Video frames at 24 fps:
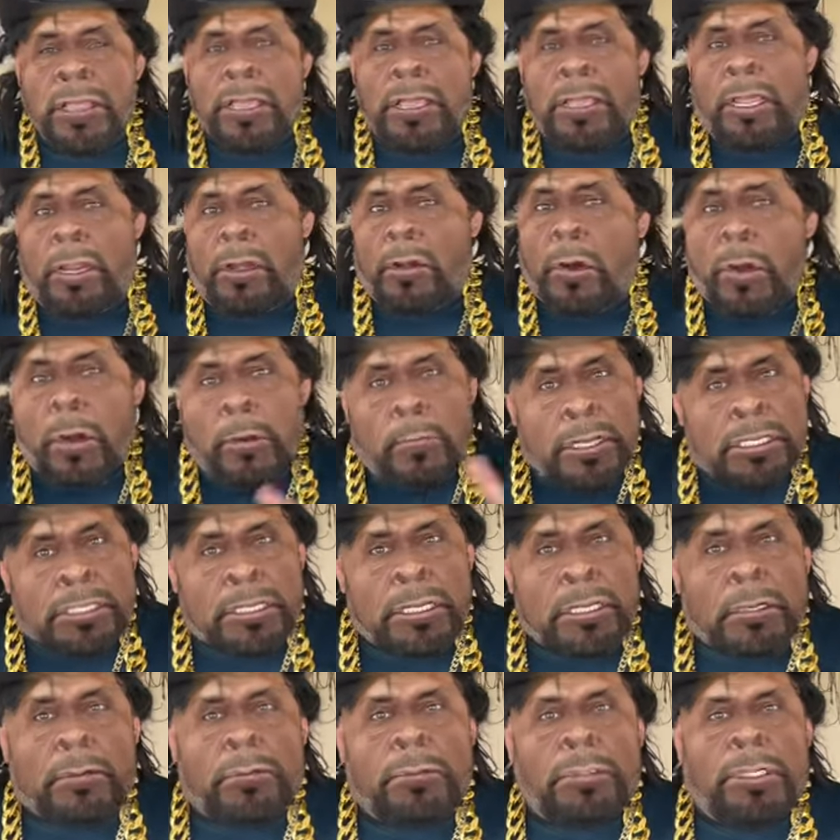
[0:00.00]
Y no nomás
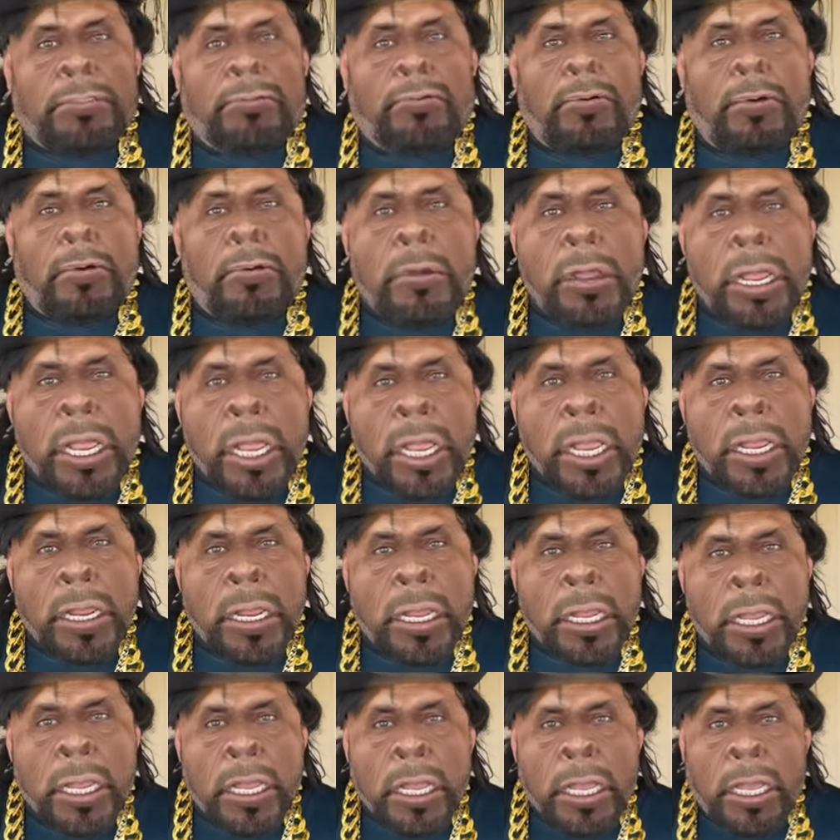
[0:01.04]
el Cruz Azul, güey.
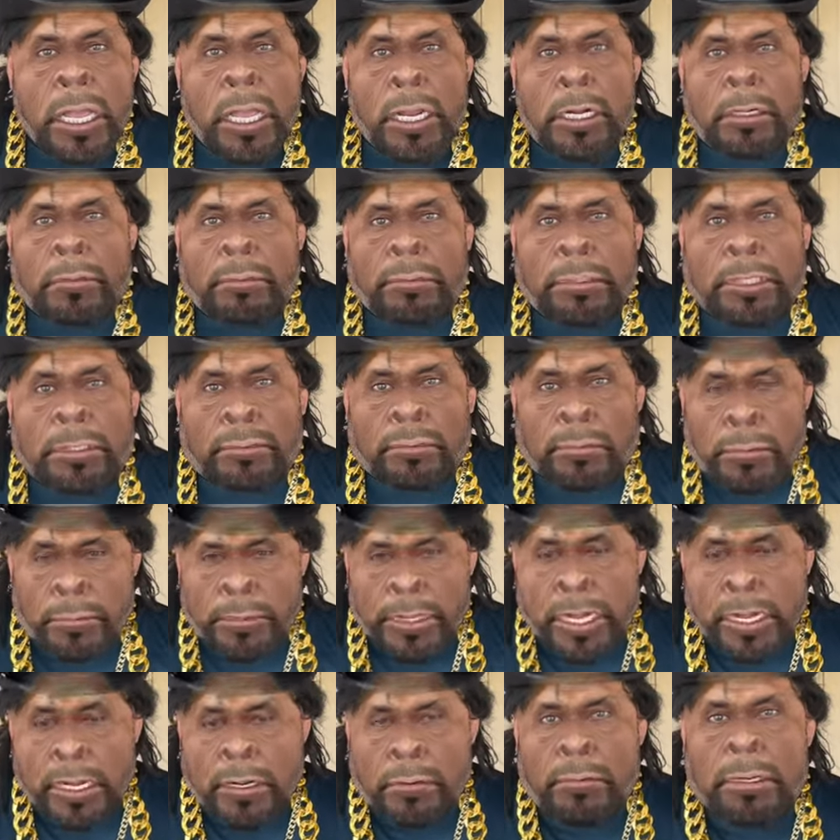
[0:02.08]
El Cruz Azul
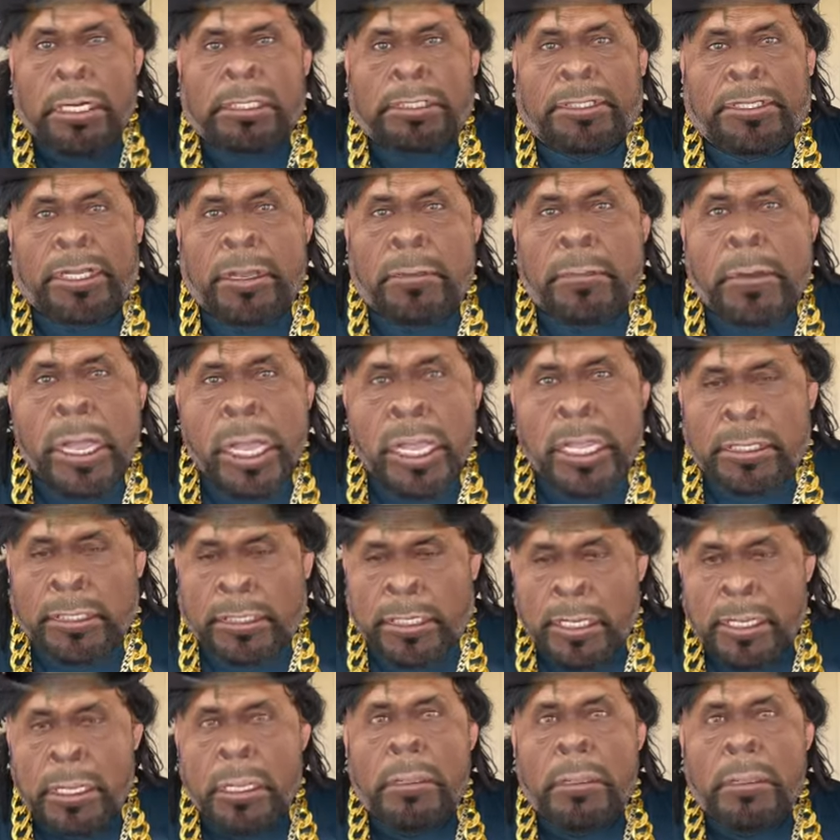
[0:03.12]
viene con las chivas.